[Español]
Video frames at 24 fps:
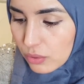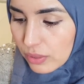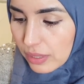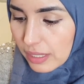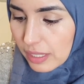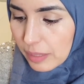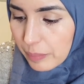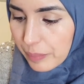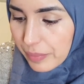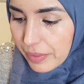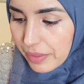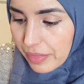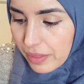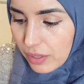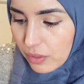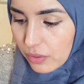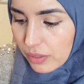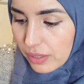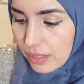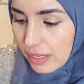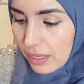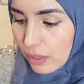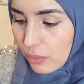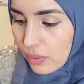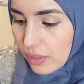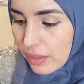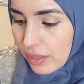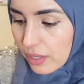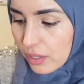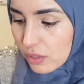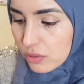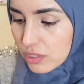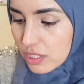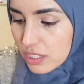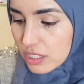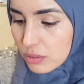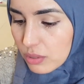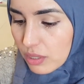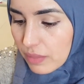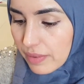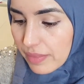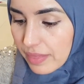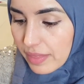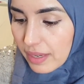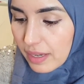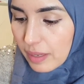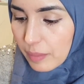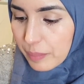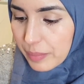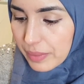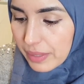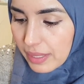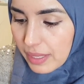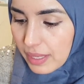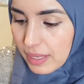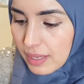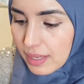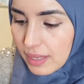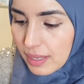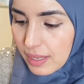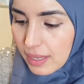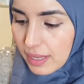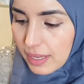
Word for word: una limpieza con el agua de rosas suaviza la piel